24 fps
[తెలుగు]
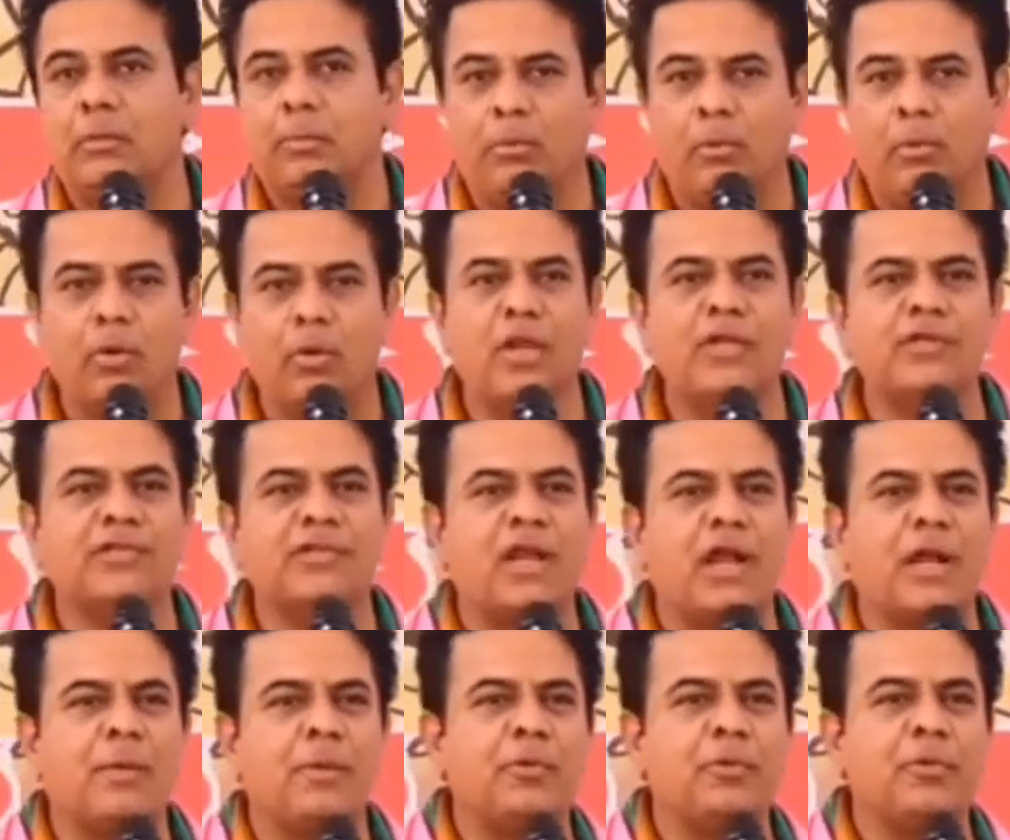బోనస్
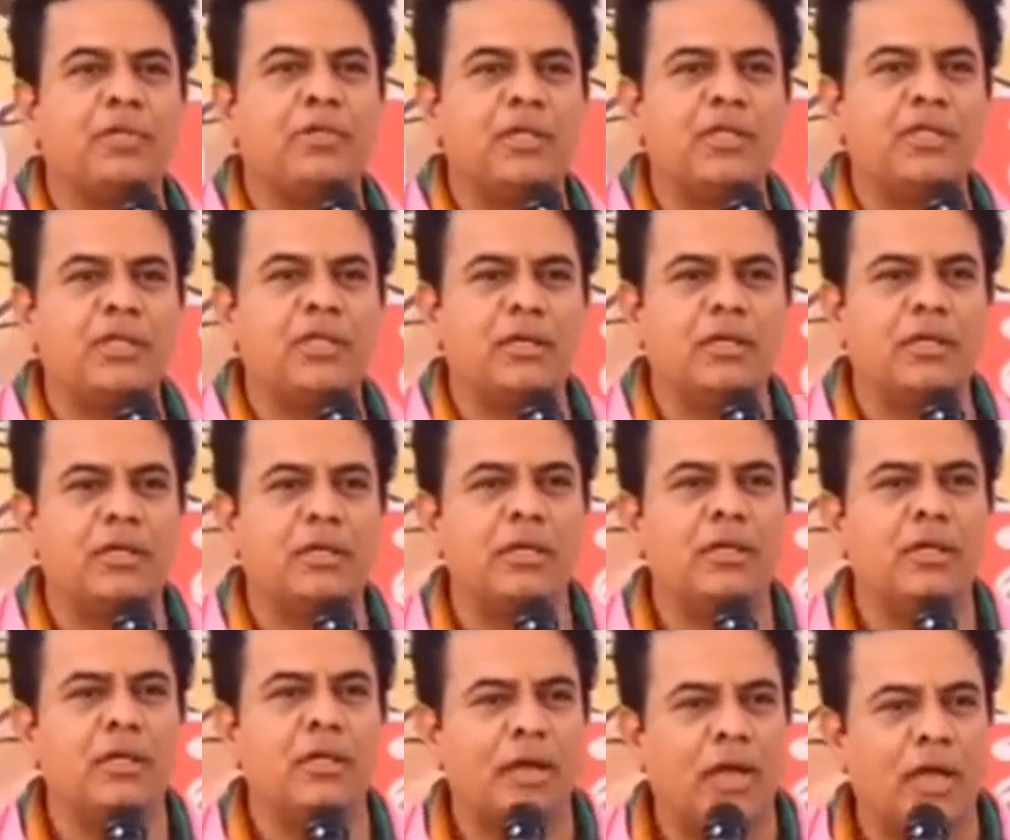రాకపోతే ఏంది
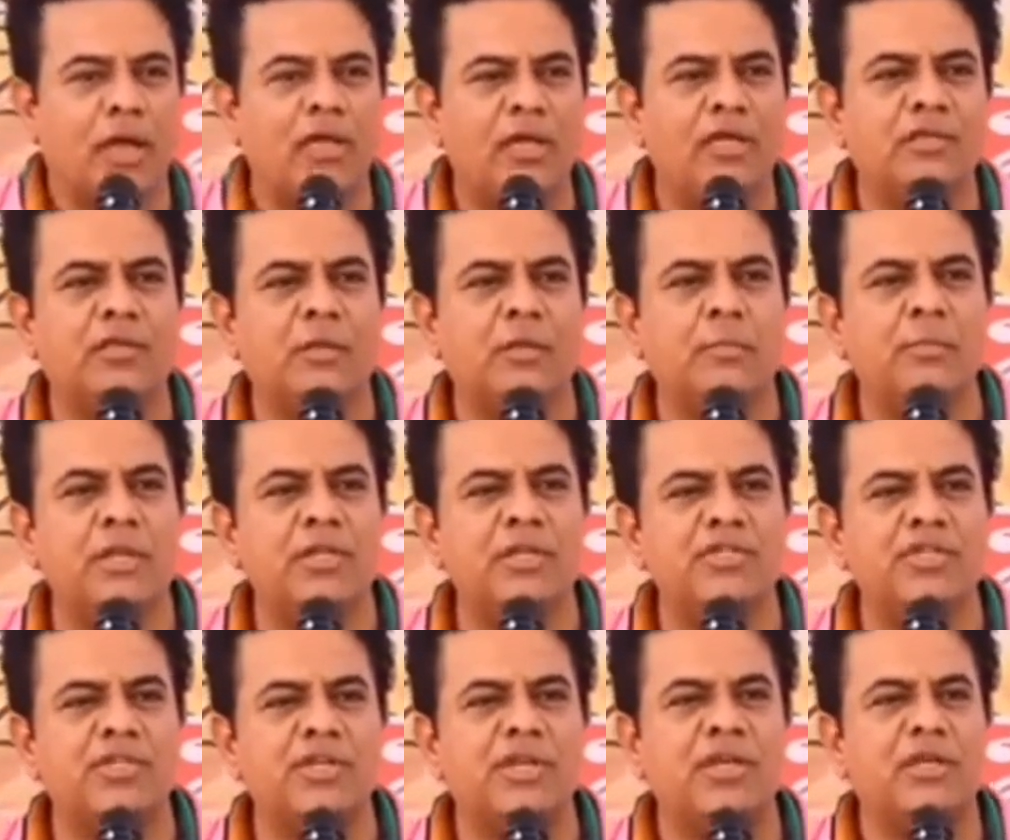కనీసం
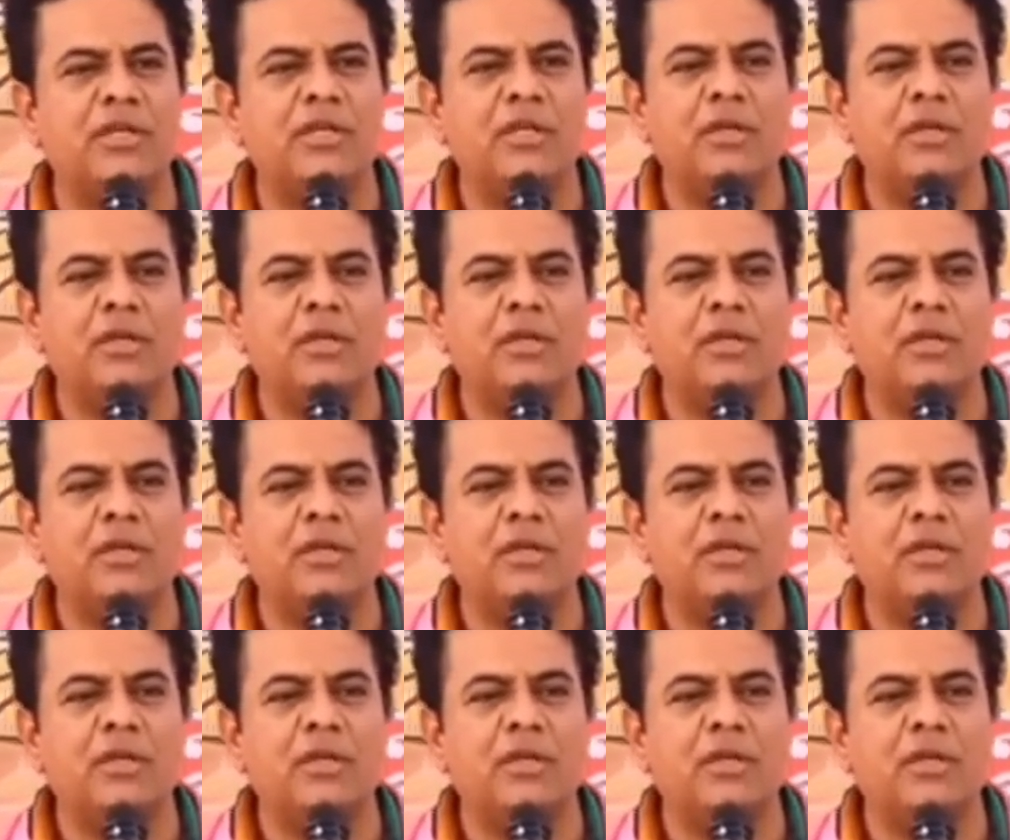మంచి